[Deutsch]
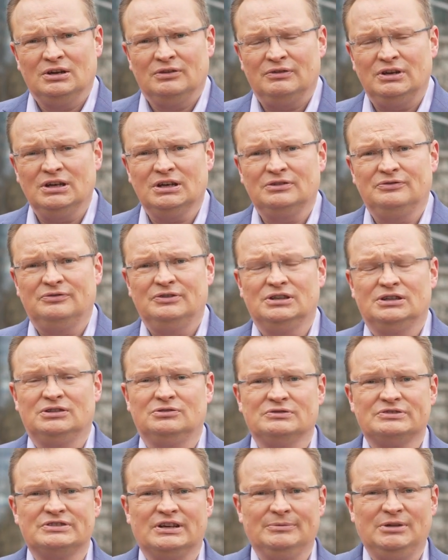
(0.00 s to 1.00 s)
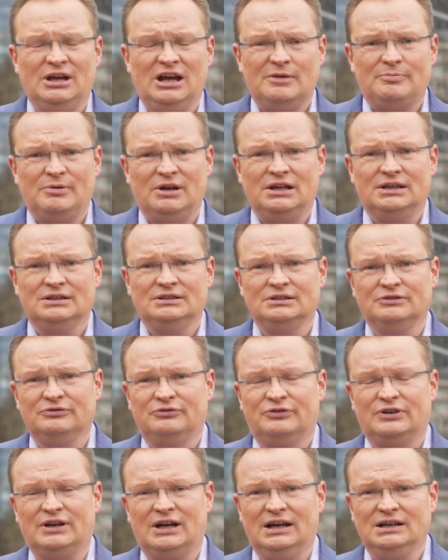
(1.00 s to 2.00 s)
Während wir in unserem Nachbarland in
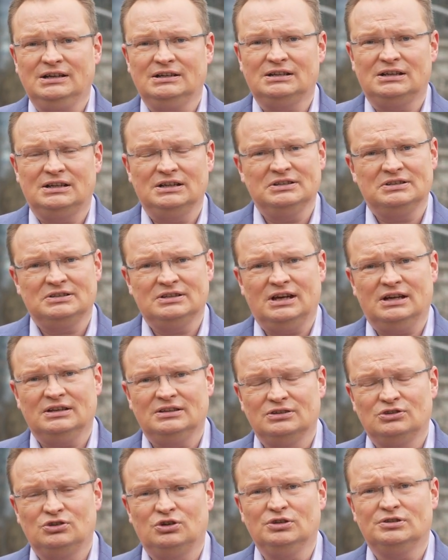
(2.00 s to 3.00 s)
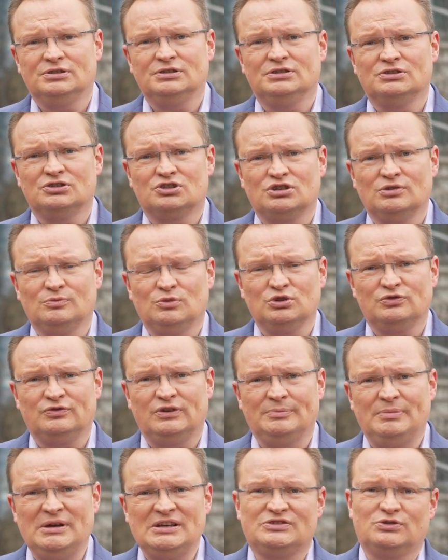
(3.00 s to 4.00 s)
Frankreich nach den deutlichen
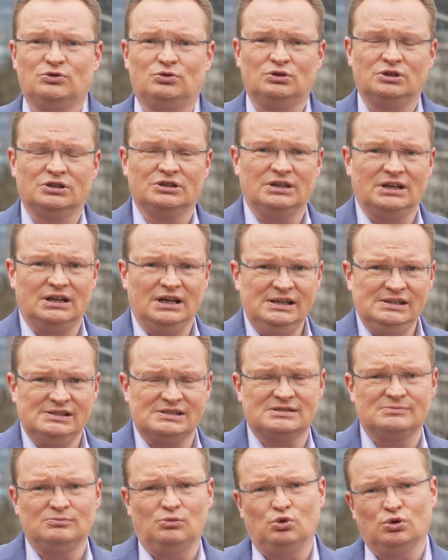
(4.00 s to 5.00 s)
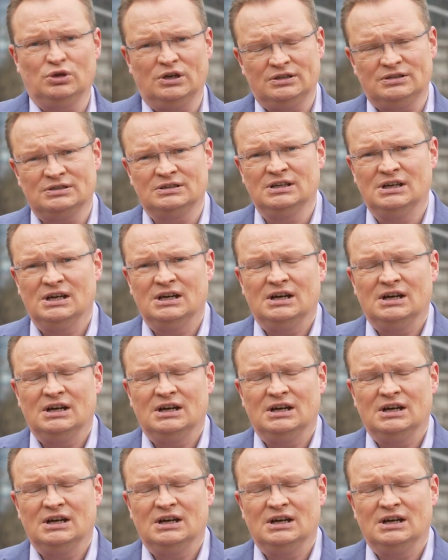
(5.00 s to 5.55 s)
Stimmungsverbesserungen der letzten Monate